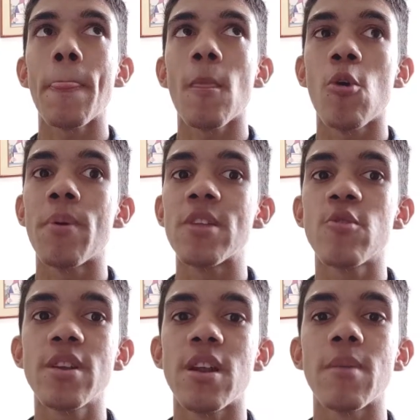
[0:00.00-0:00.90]
objetos
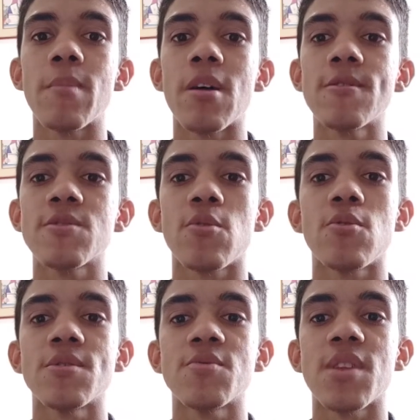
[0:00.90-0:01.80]
inanimados o
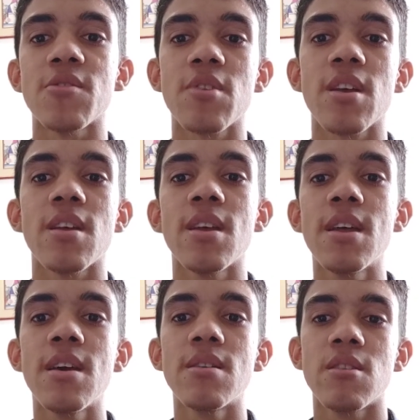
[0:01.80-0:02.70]
sucesos que
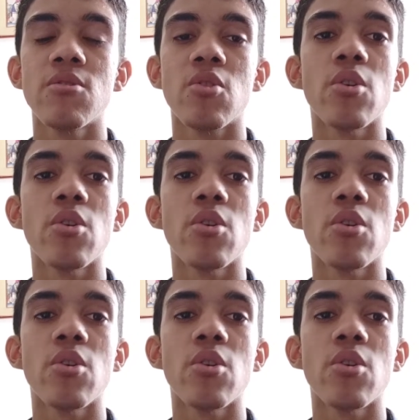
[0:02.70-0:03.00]
dentro